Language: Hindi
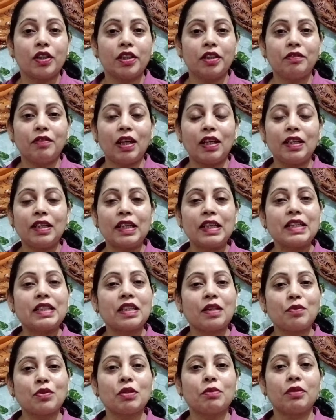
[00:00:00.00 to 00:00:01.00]
और दिवाली की
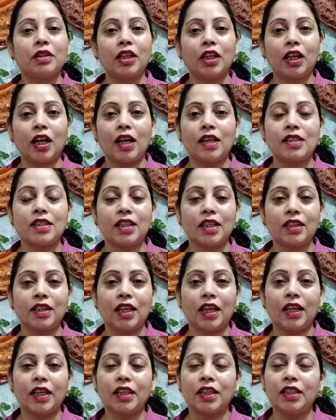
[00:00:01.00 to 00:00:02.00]
सबसे बड़ी खासियत
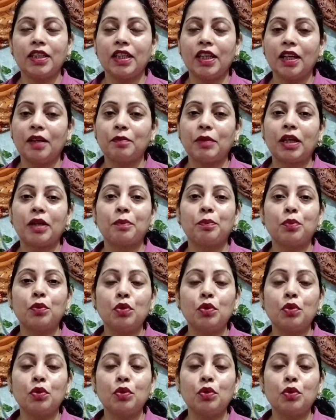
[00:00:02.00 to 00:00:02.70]
है कि ये हमारे